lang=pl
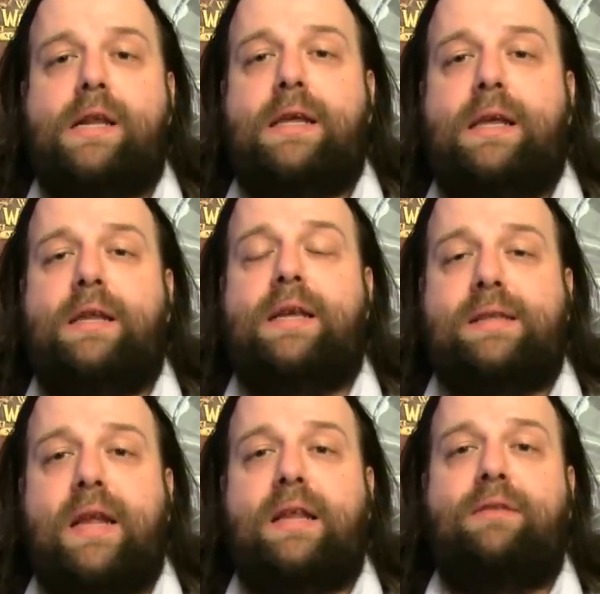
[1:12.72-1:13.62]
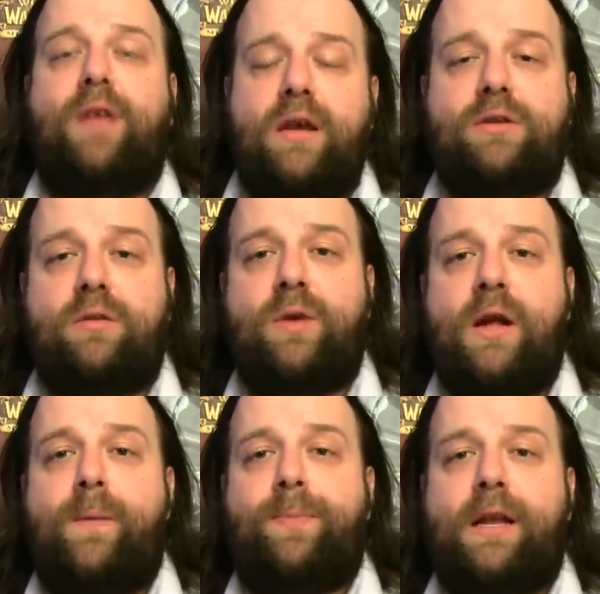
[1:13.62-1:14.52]
i niestety większą
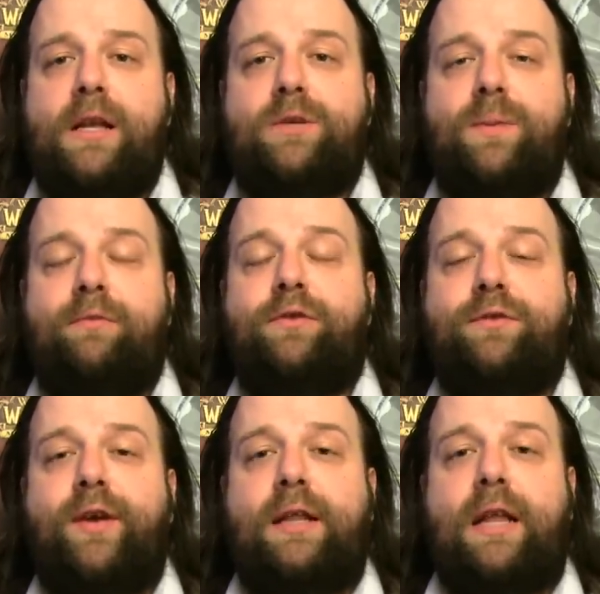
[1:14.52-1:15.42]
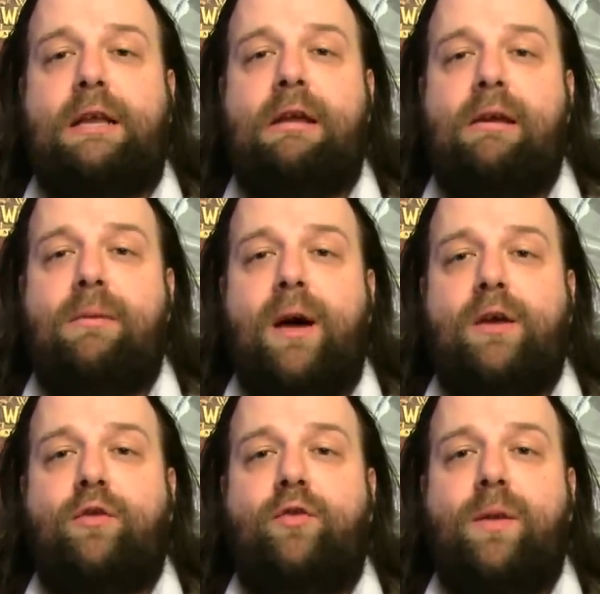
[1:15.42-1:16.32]
liczbę wyświetleń
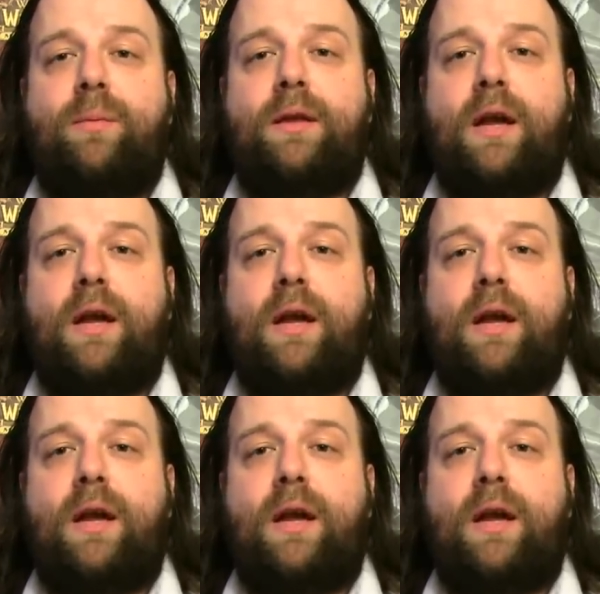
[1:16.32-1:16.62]
mają filmy,